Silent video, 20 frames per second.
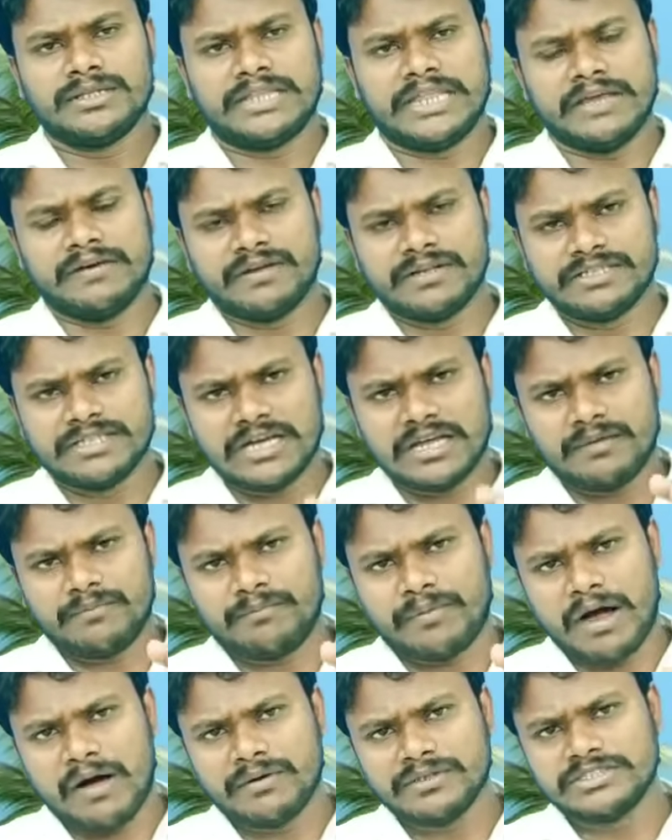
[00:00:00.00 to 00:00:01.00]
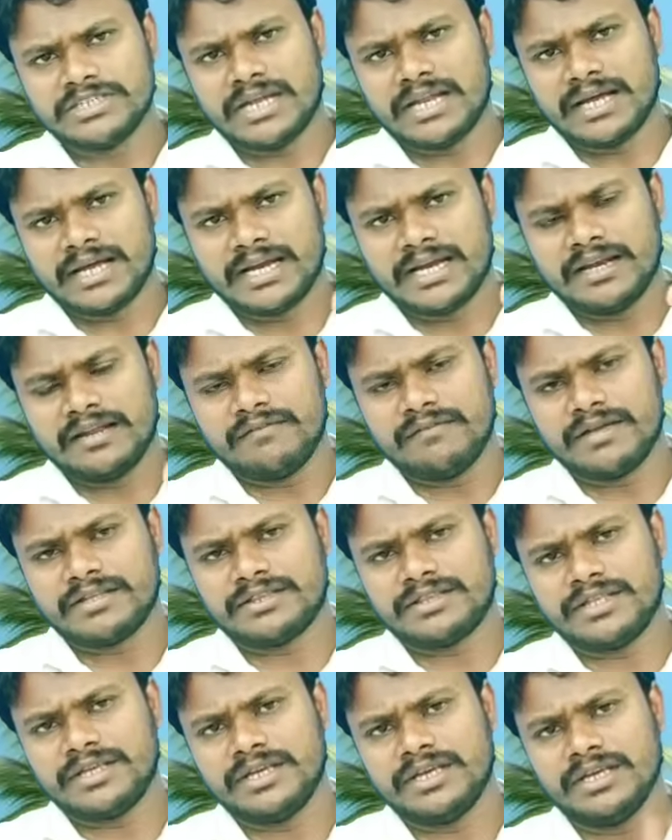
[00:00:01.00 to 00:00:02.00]
తీవ్ర భావజాలం కలిగిన
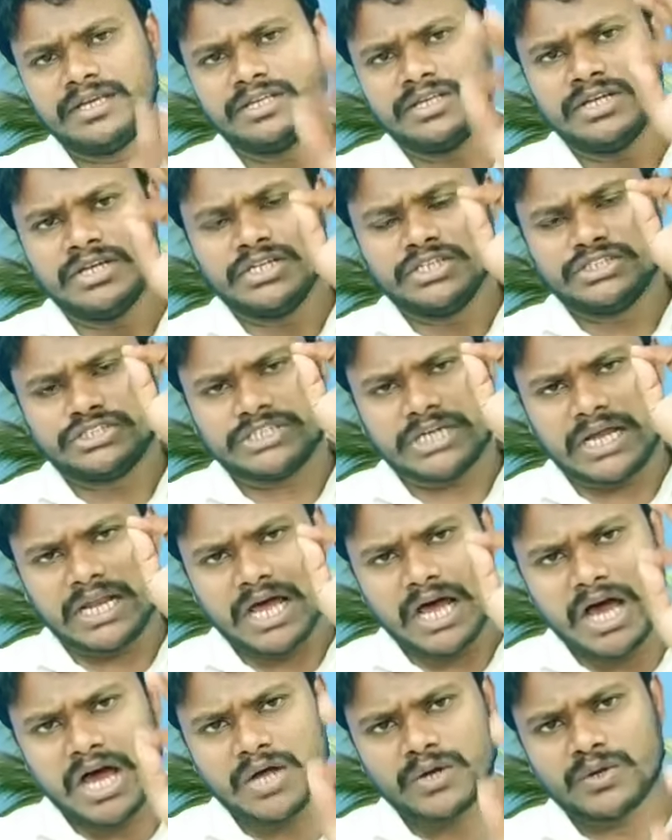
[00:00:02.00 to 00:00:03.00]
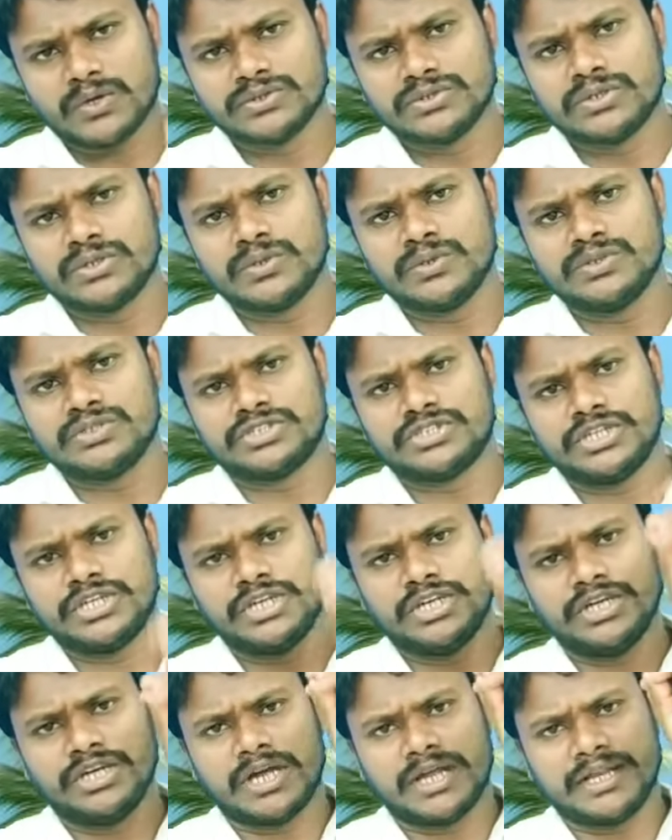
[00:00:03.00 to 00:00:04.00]
వ్యక్తి చాలా రోజుల నుంచి
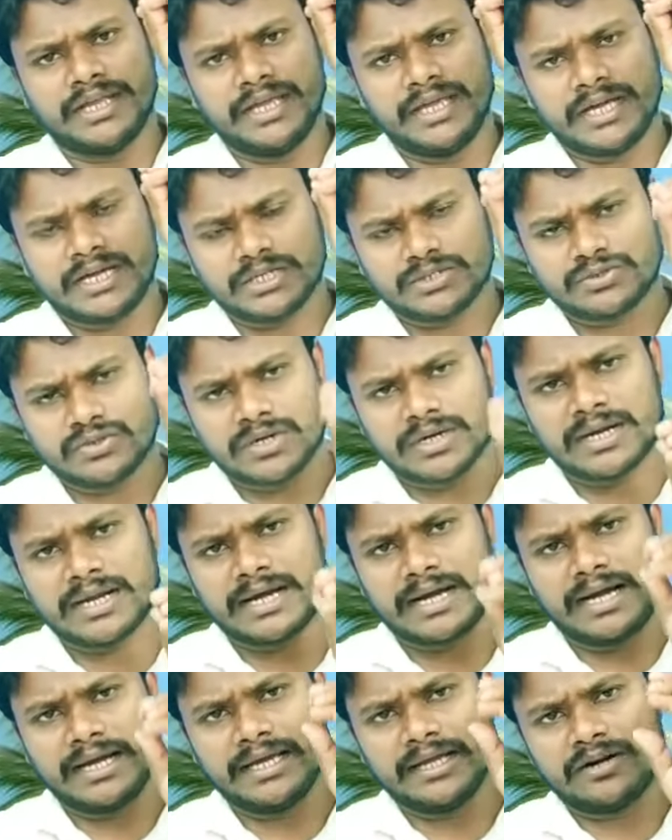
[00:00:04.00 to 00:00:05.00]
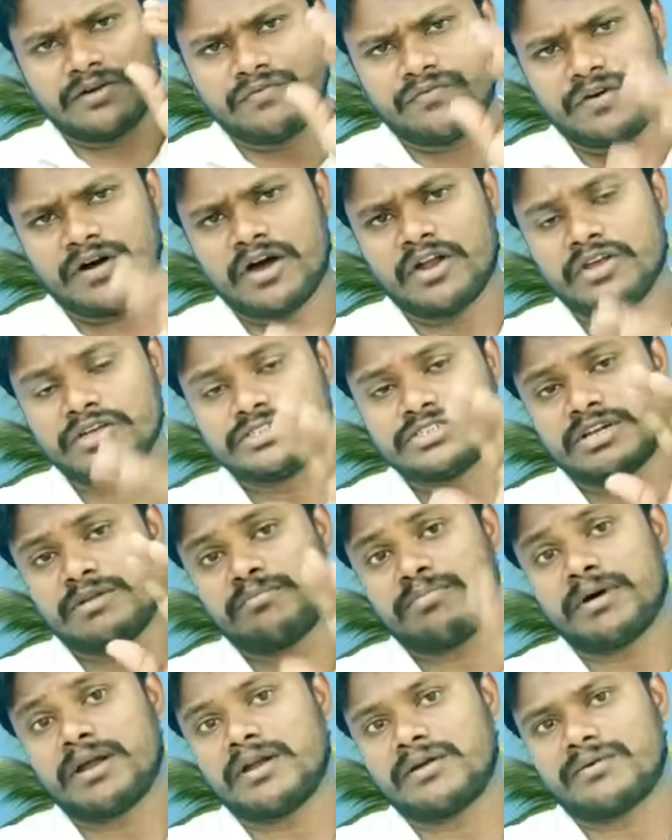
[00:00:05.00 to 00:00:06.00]
అనేక చోట్లగా ఈయనను ఫాలో అయ్యి
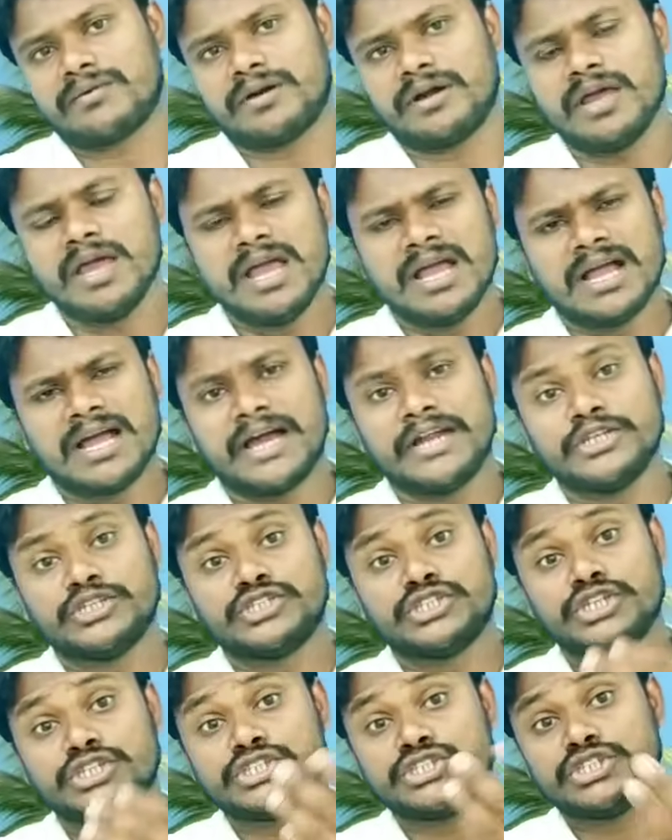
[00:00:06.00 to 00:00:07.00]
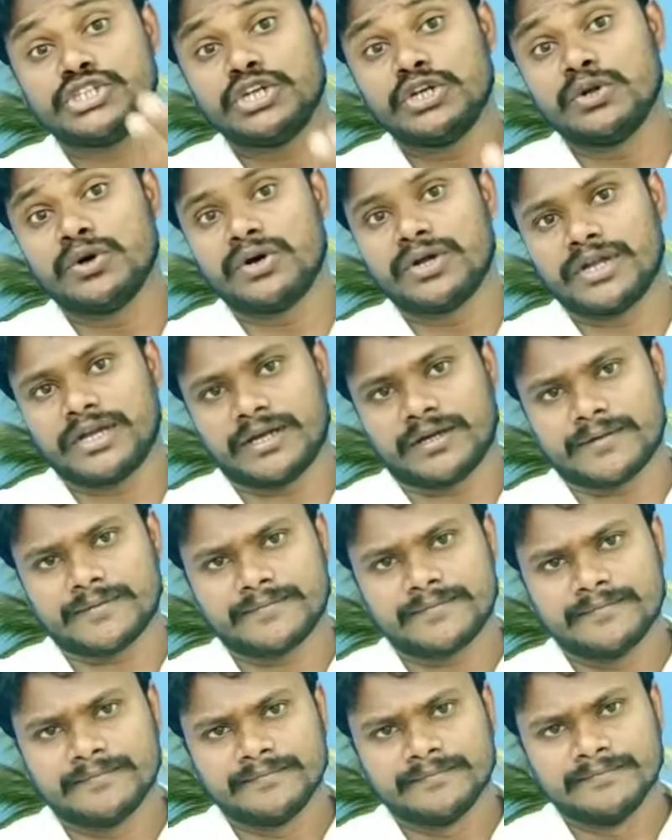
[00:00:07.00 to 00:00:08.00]
చంపాలనుకున్నాడు కానీ చర్చిలోనే
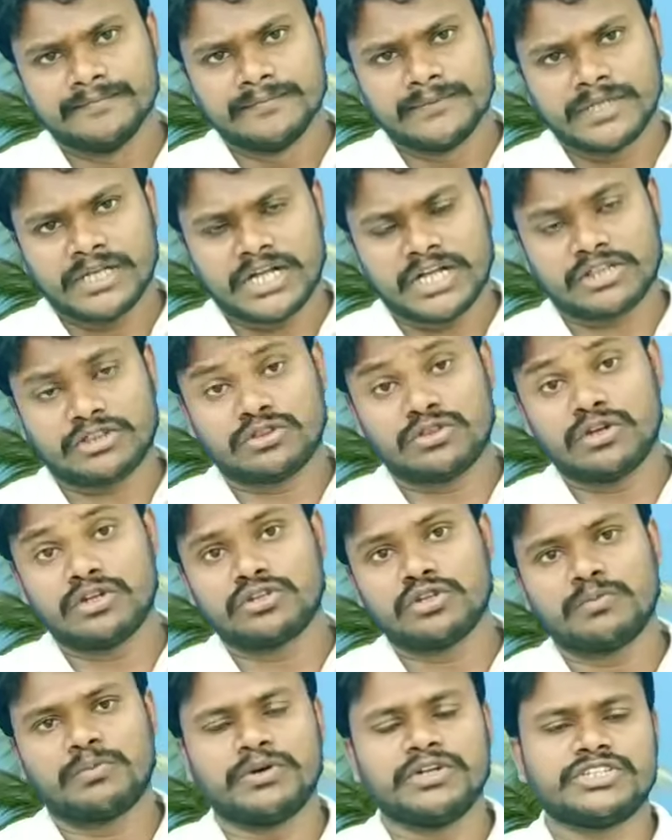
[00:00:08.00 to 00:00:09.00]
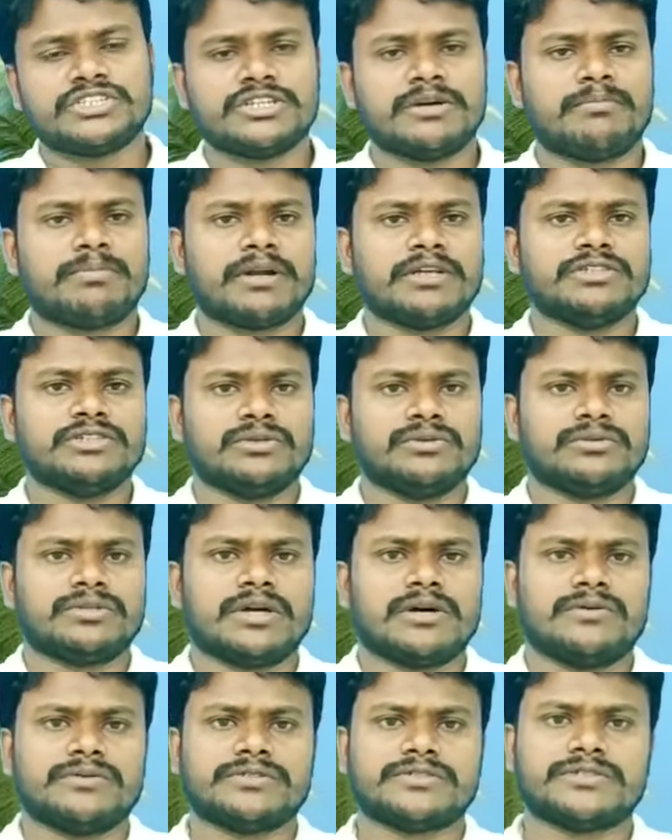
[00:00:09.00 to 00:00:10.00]
కత్తులతో పొడి చంపడం జరిగింది
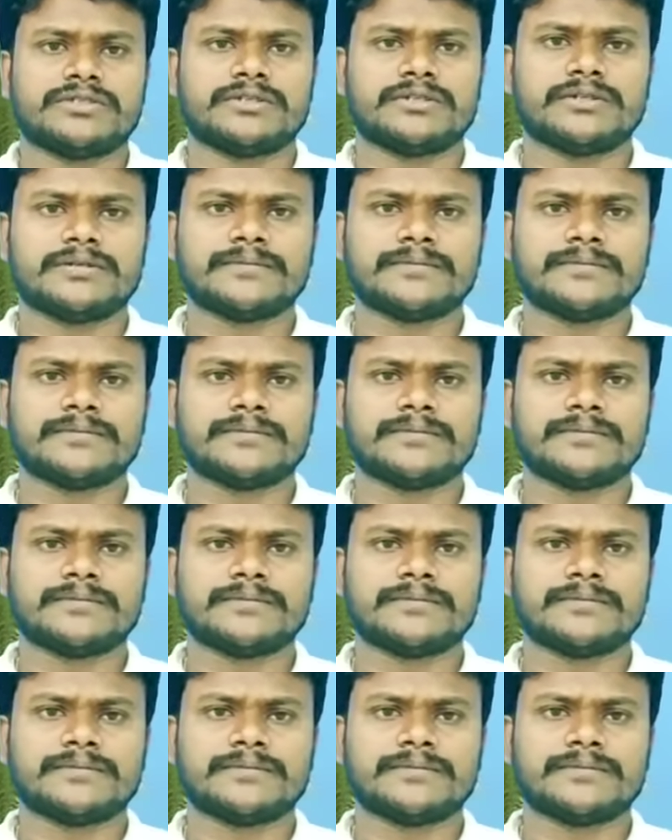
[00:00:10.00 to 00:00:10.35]
కావచ్చు